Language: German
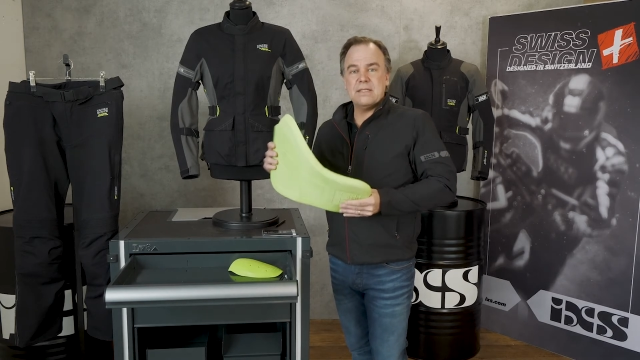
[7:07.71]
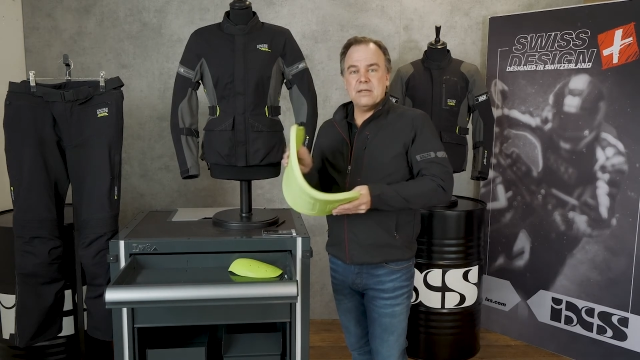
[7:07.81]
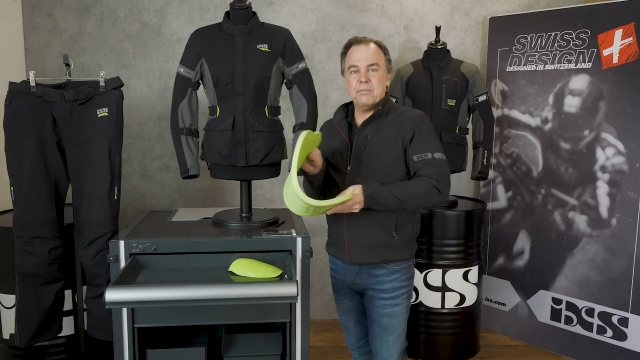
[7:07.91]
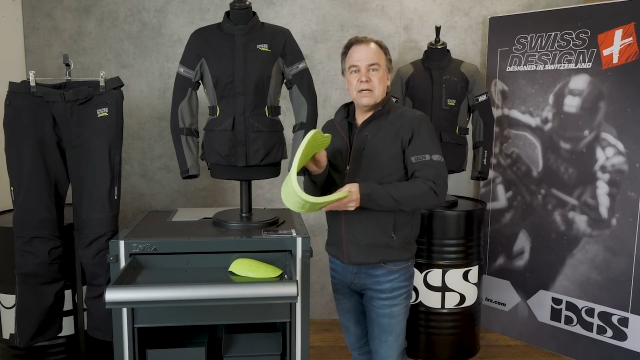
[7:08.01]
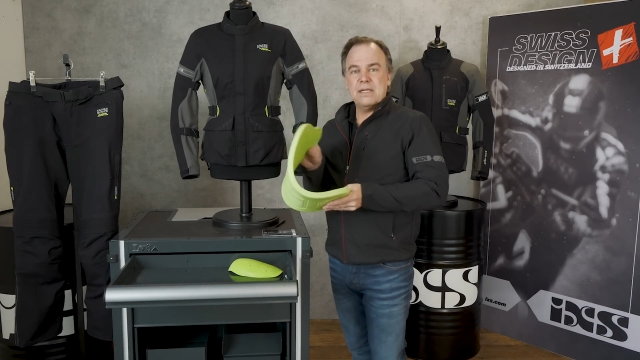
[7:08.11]

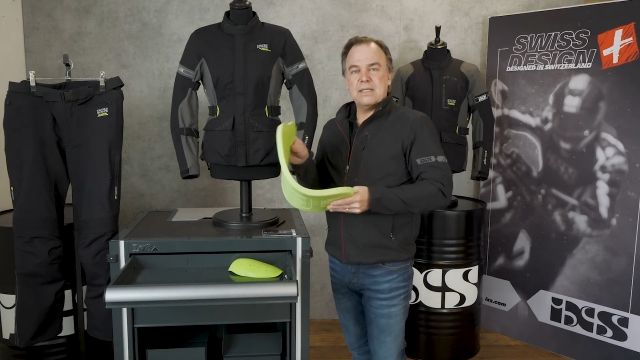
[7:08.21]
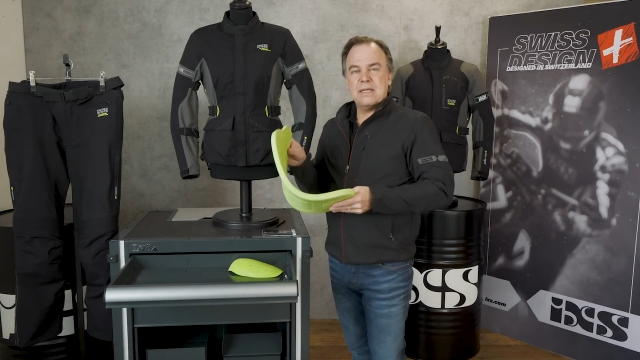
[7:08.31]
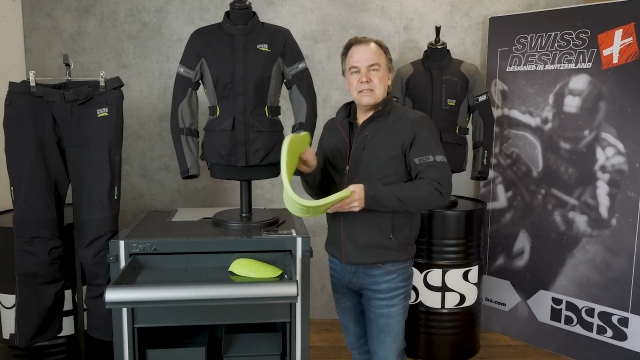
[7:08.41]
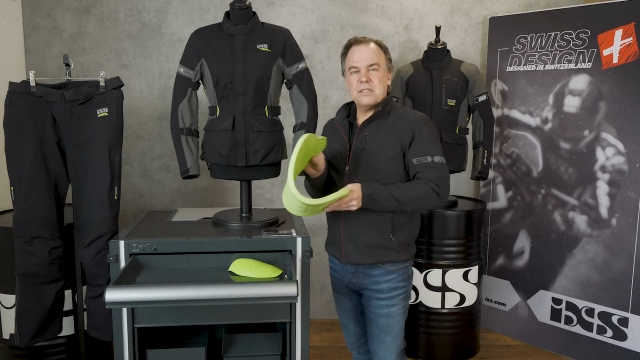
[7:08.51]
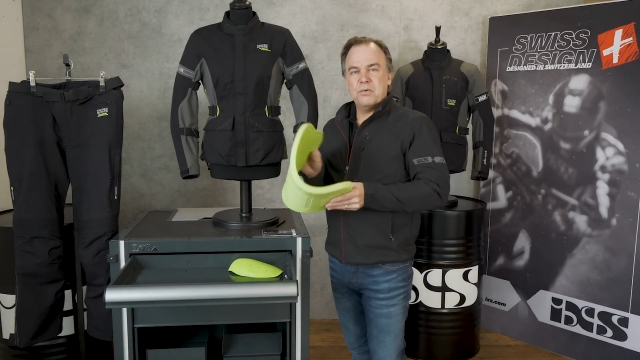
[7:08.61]
eben halt
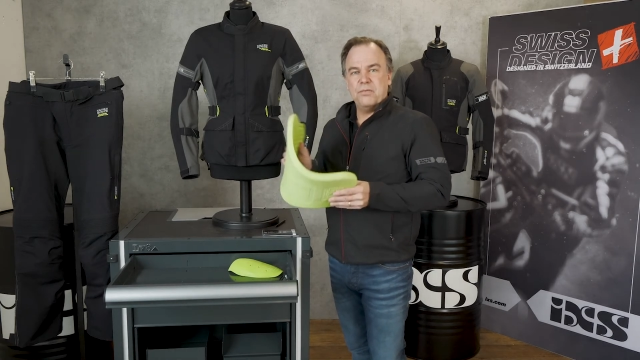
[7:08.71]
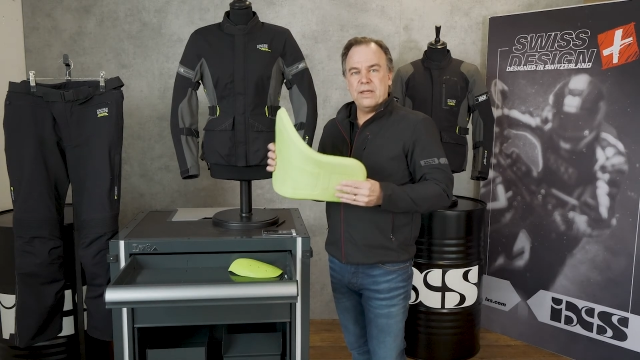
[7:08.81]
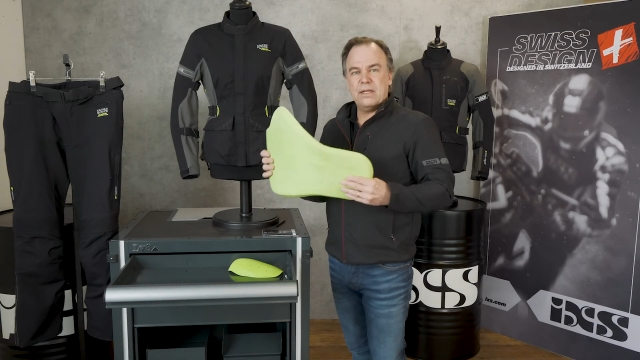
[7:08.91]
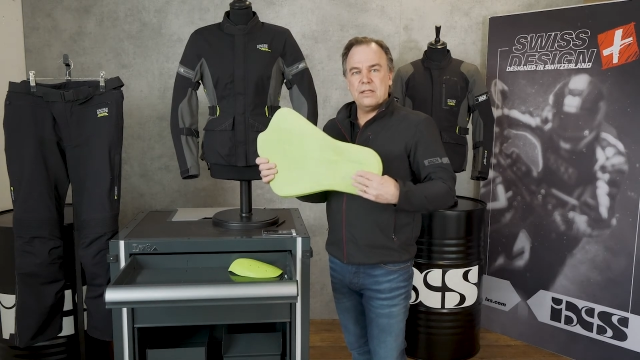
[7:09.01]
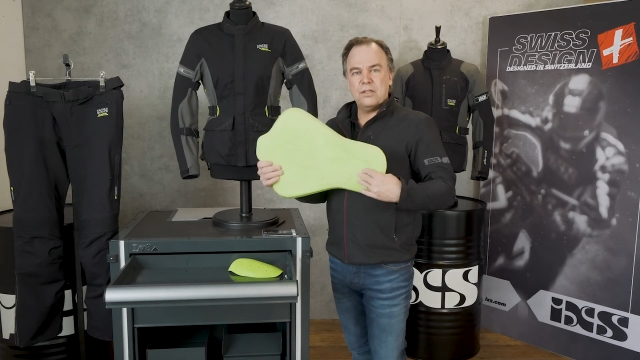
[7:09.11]
ganz
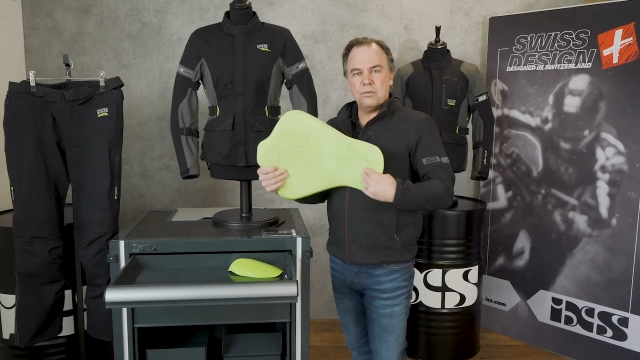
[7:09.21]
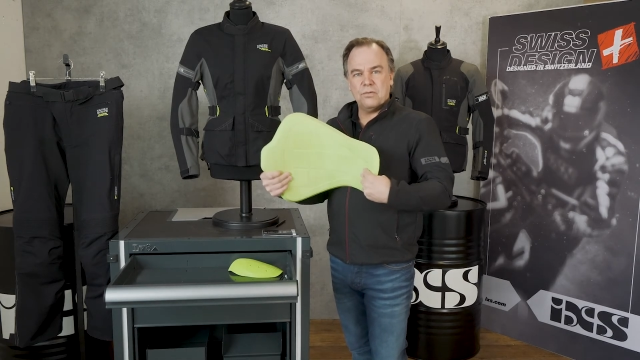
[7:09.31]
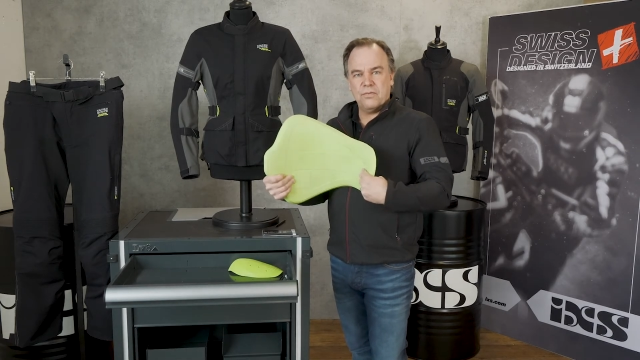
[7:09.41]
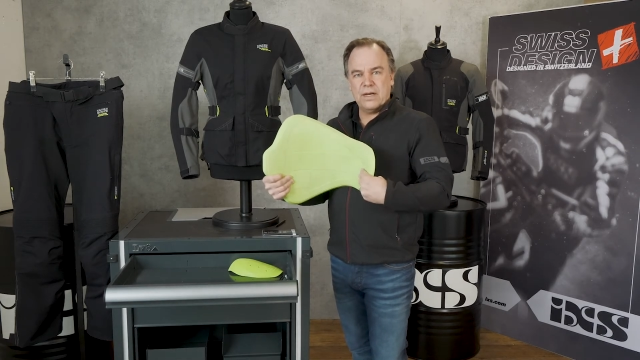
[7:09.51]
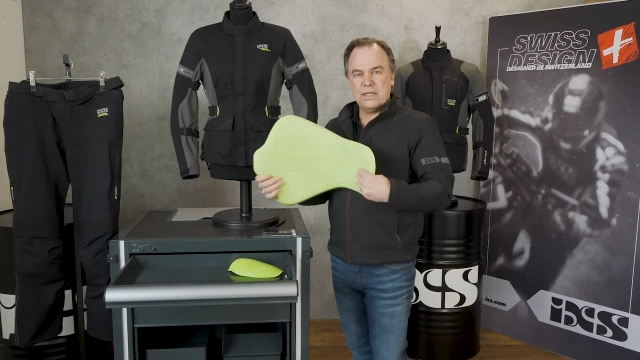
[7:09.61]
beweglich
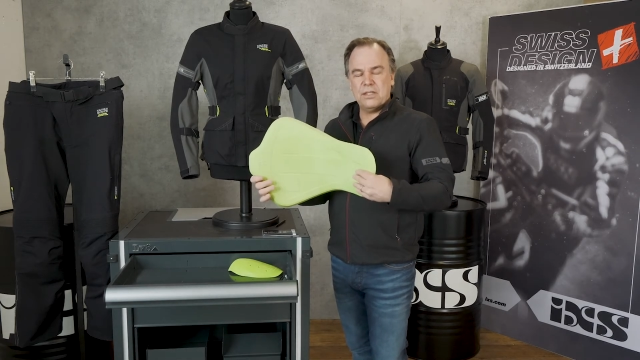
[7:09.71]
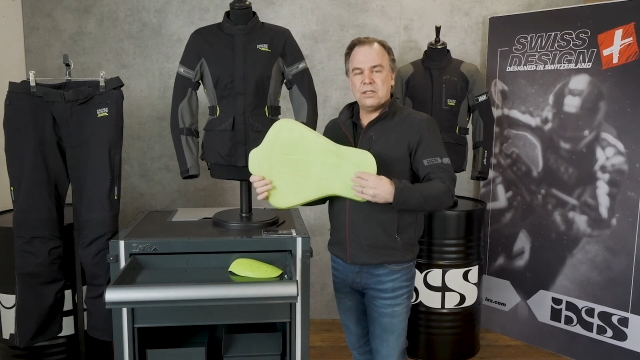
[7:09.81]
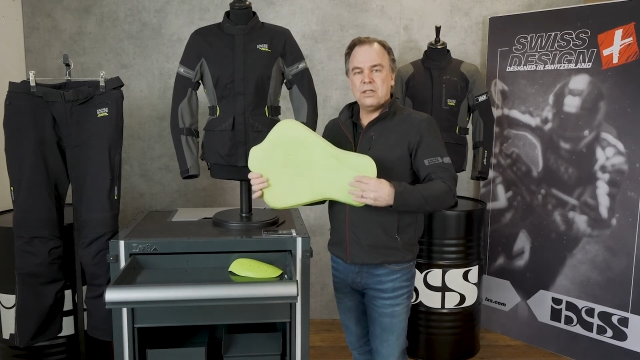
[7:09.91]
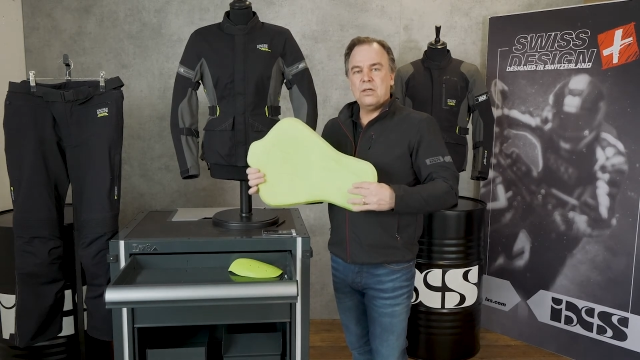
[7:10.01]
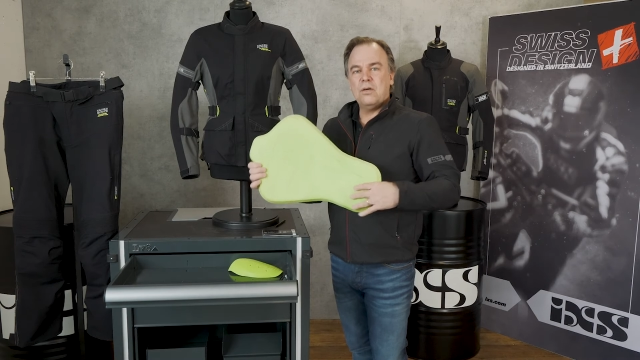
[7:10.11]
und weich